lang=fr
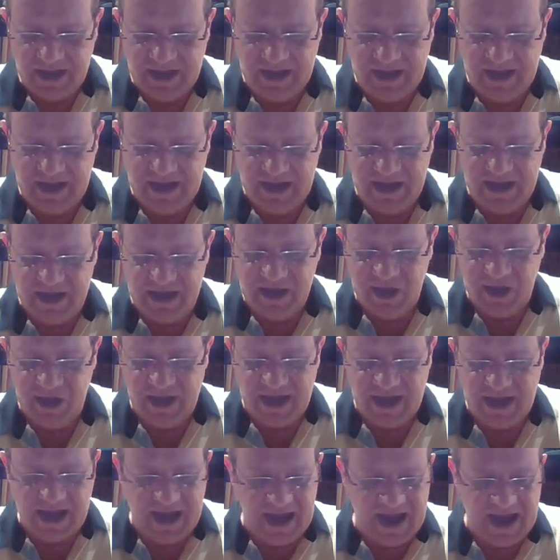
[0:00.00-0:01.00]
et
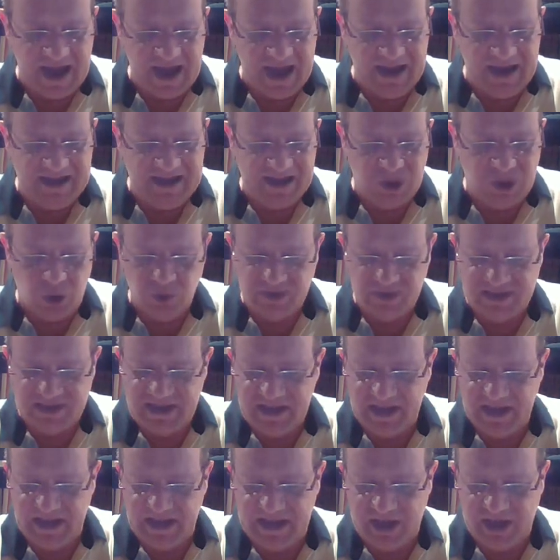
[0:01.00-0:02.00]
elle est
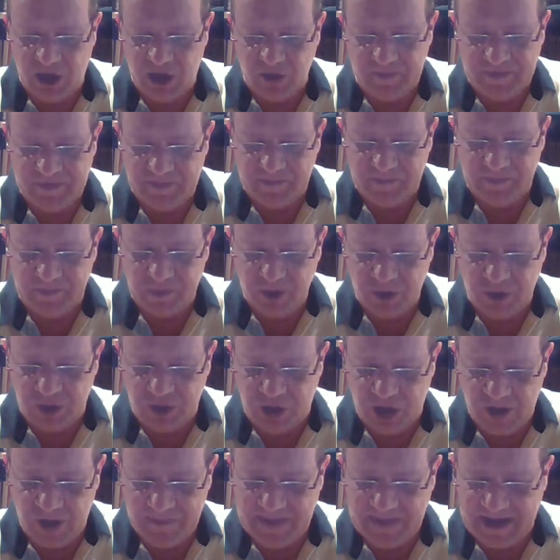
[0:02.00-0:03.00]
considérée comme,
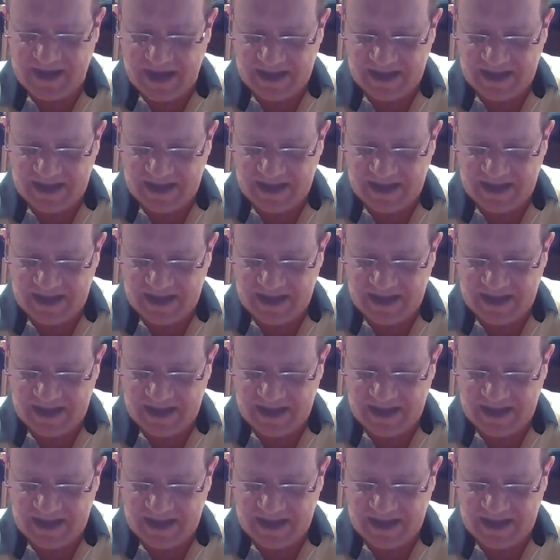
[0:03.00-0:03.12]
comme